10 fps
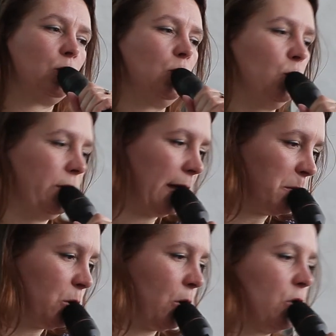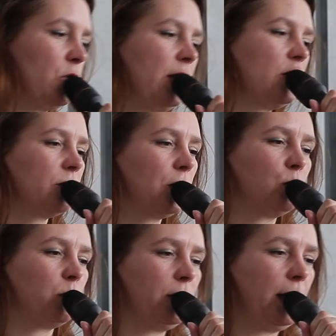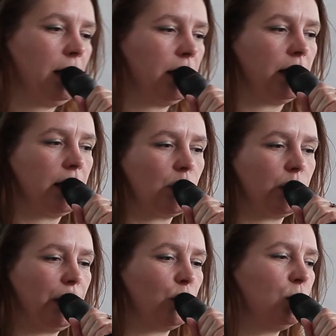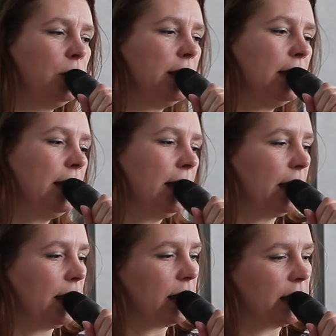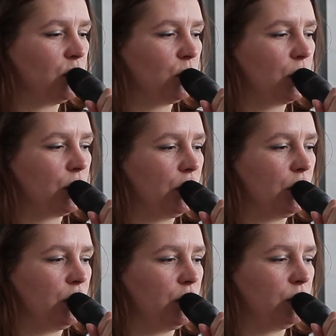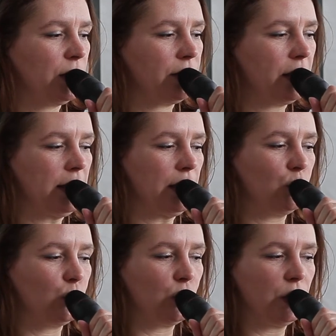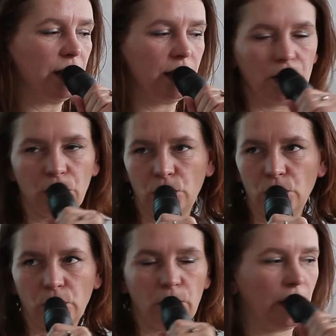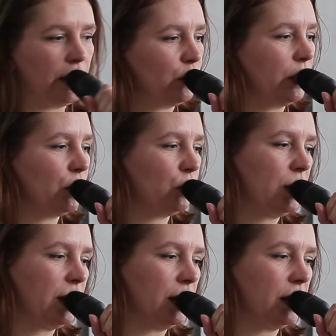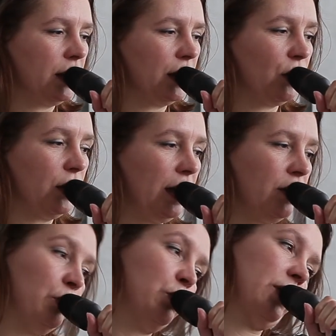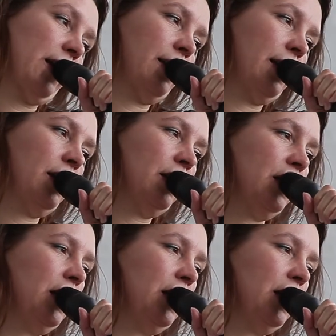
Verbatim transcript: de long terme en recherche environnementale, les SORE, et donc, euh, vous avez ici toute une liste de SORE qui relève pour certains.